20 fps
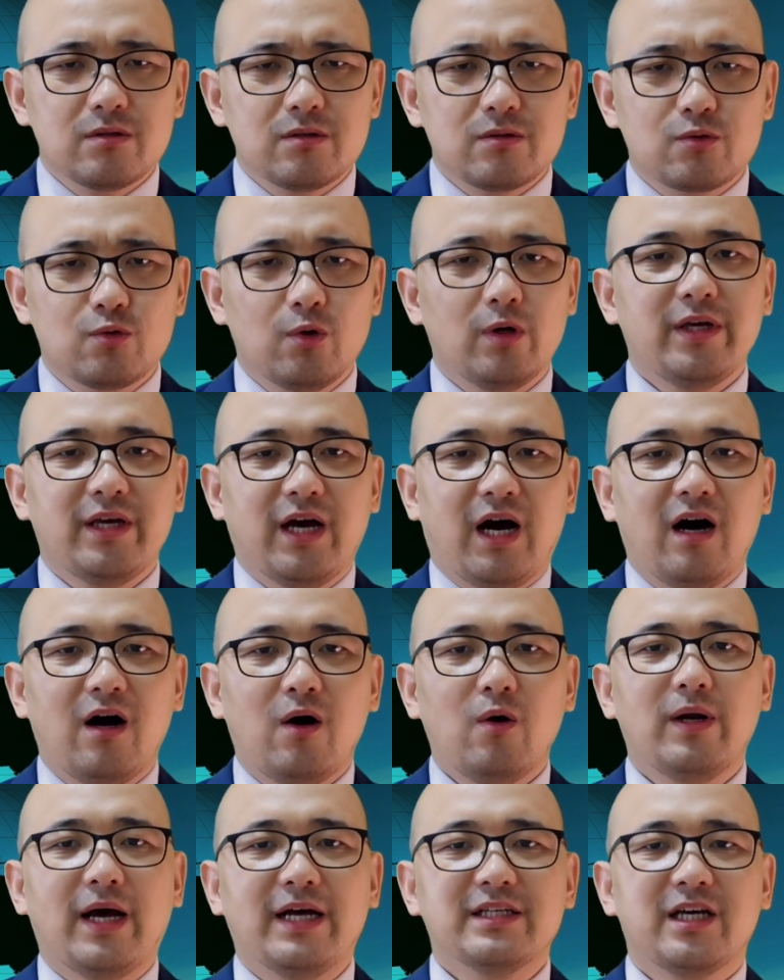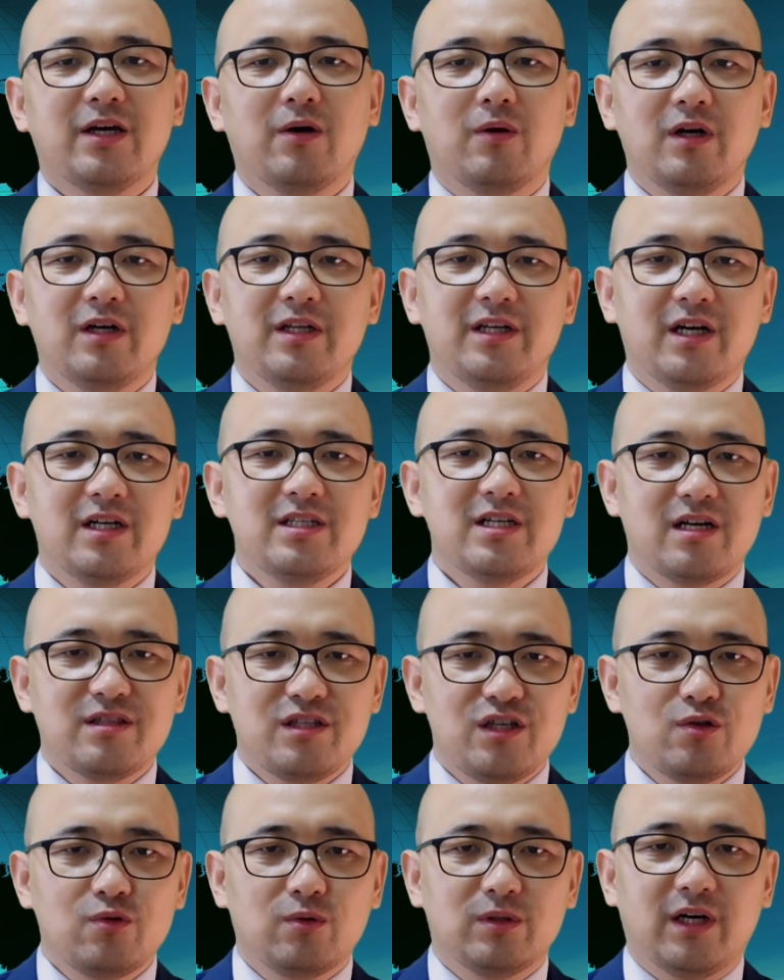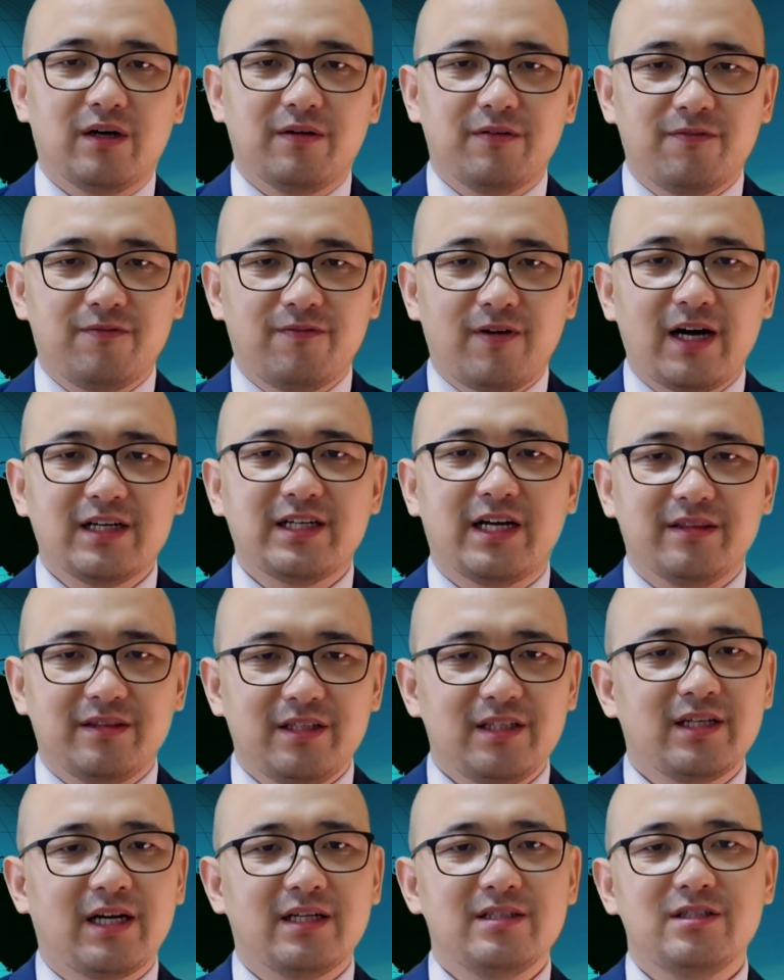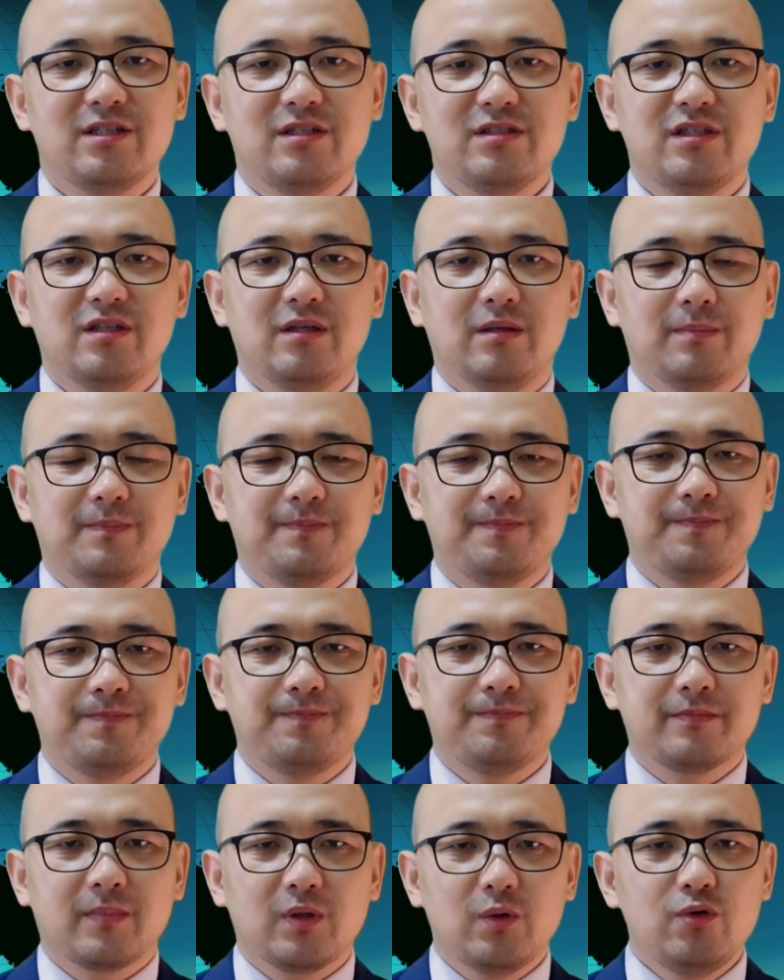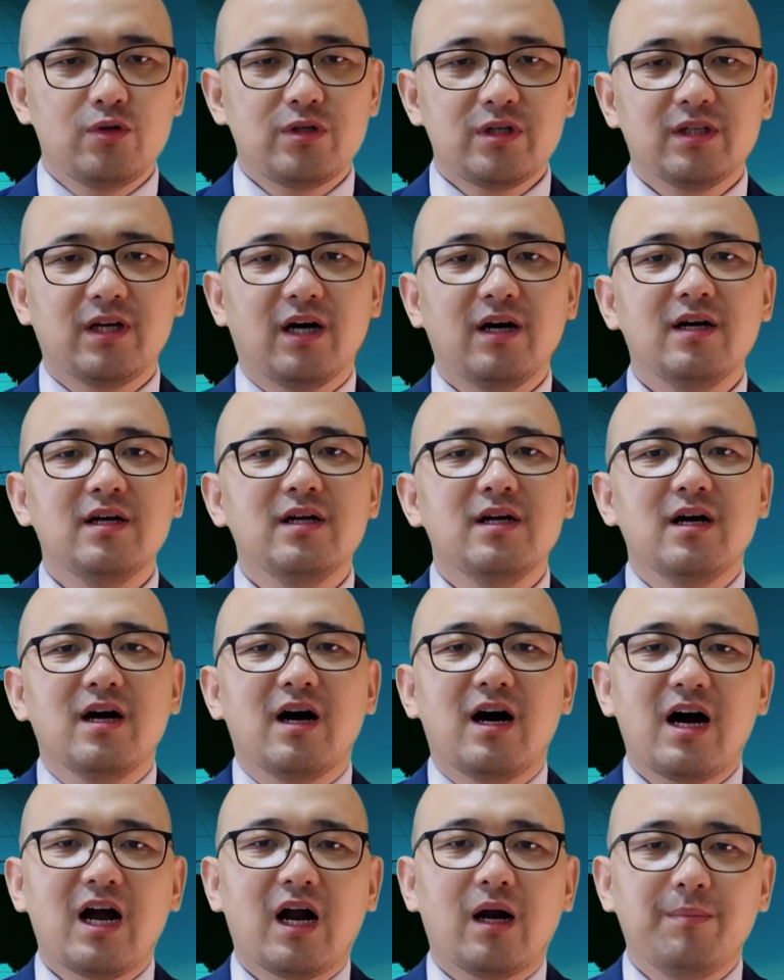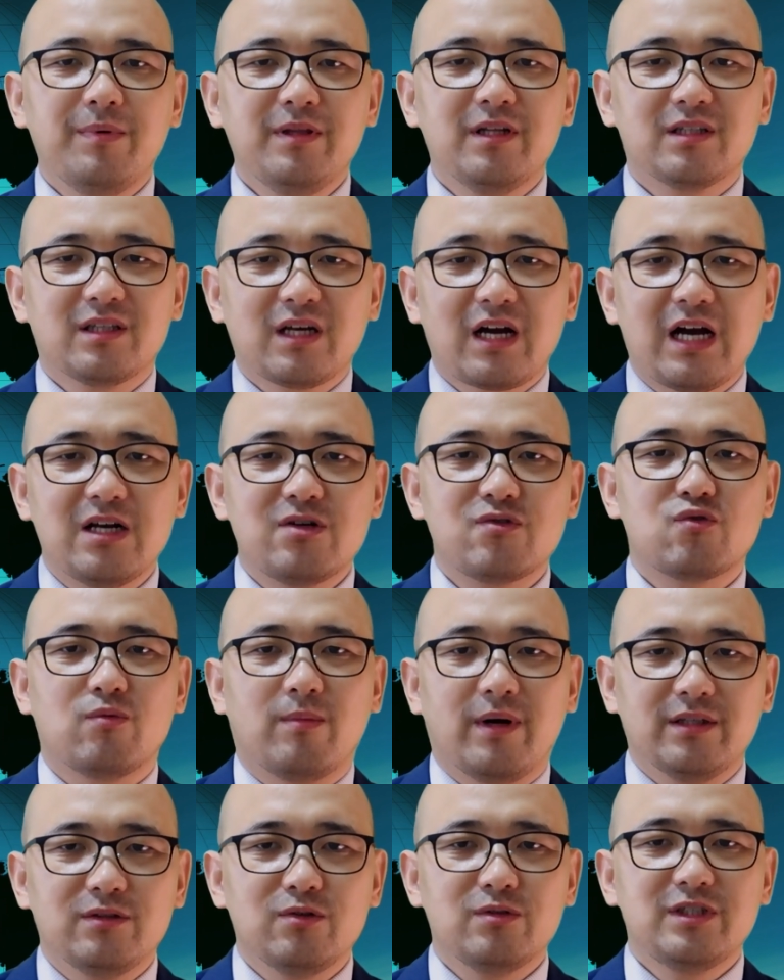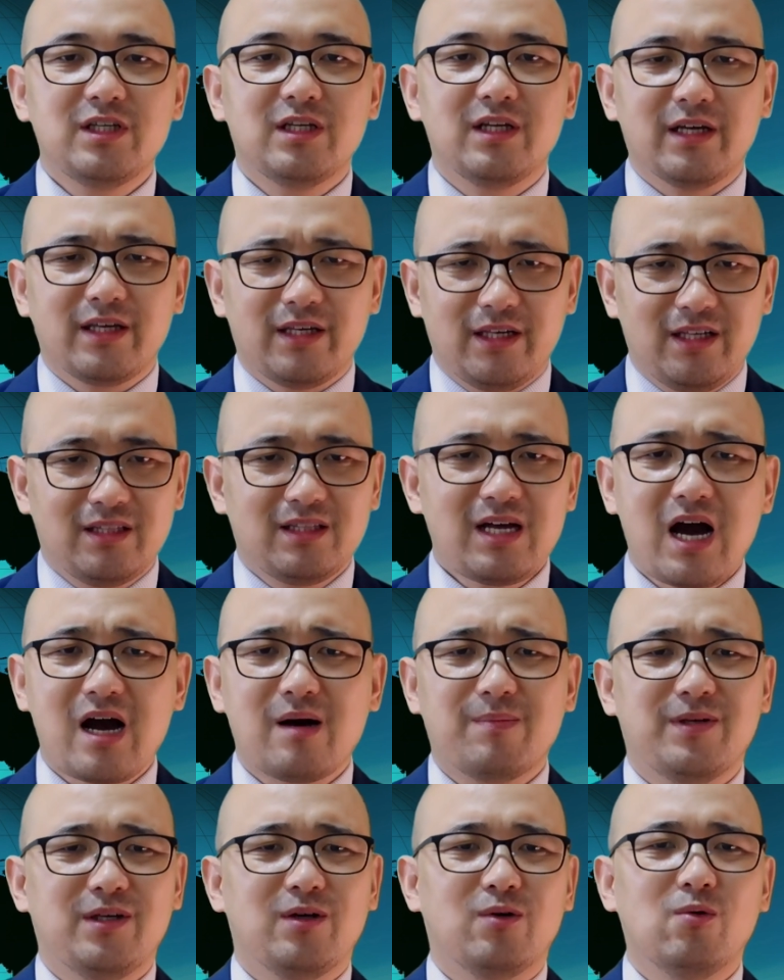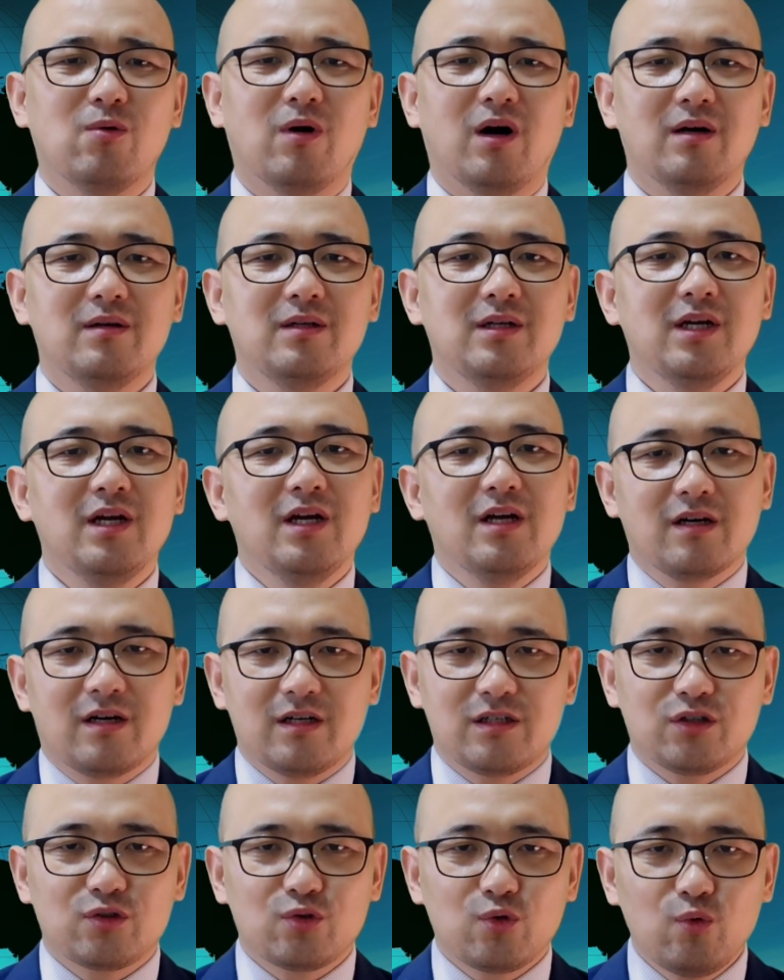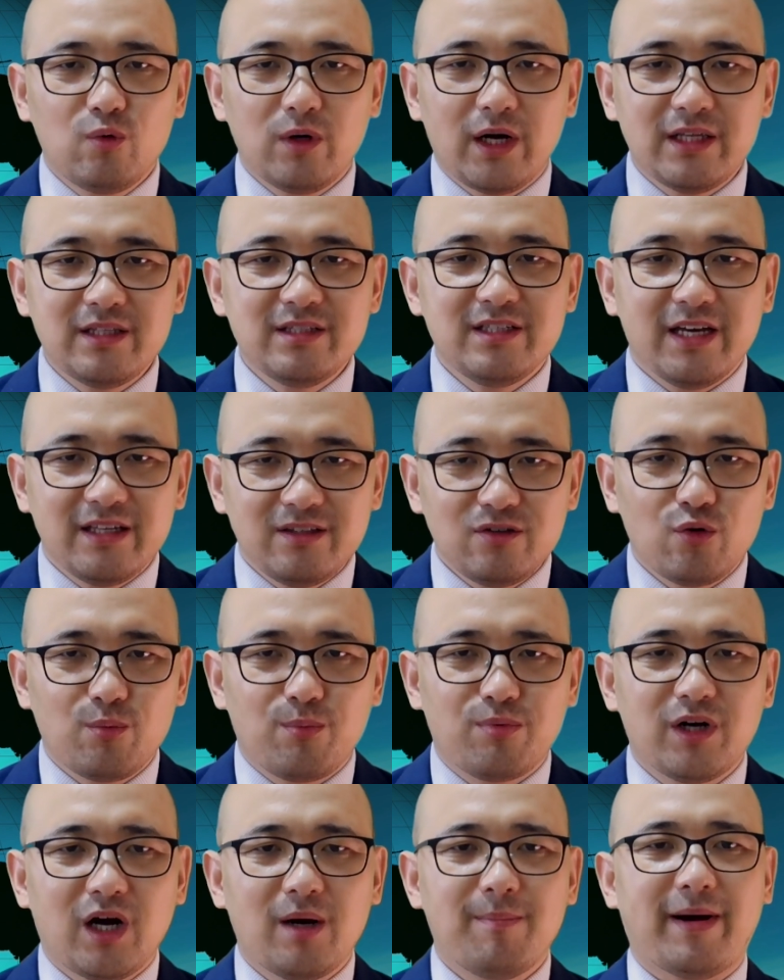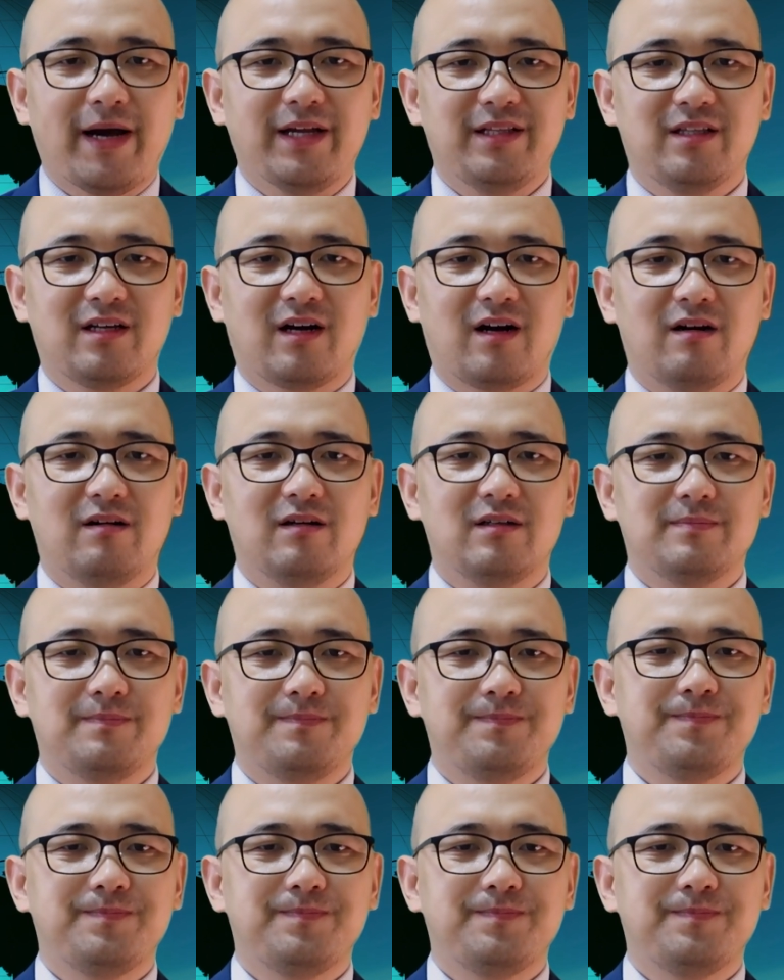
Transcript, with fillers: 所以啊，后来才有了李克强提出的发展地摊经济。于是呢，哈尔滨的摊主们就进了一大批货。可是突然间又不让摆地摊了，